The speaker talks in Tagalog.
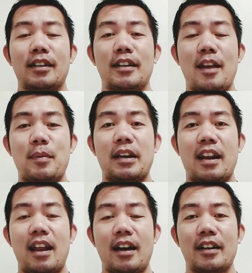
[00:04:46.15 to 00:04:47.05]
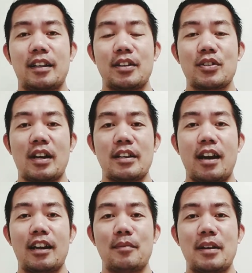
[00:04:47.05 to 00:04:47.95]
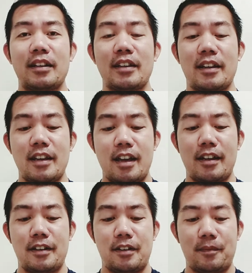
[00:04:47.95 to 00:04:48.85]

Na ipananalangin natin sa Kanya, alam na niya yan.